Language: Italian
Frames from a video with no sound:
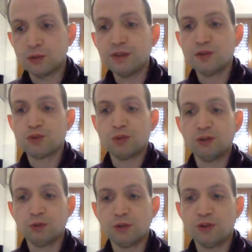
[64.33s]
Con iOS
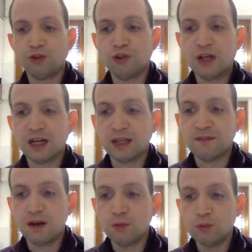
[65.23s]
14
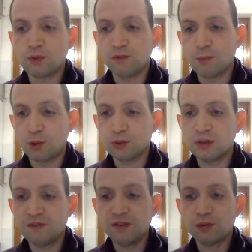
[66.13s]
arriva un nuovo modo
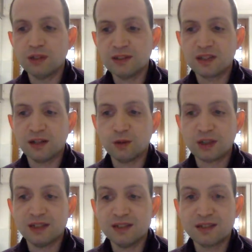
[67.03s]
di visualizzare e
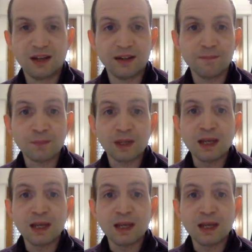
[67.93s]
organizzare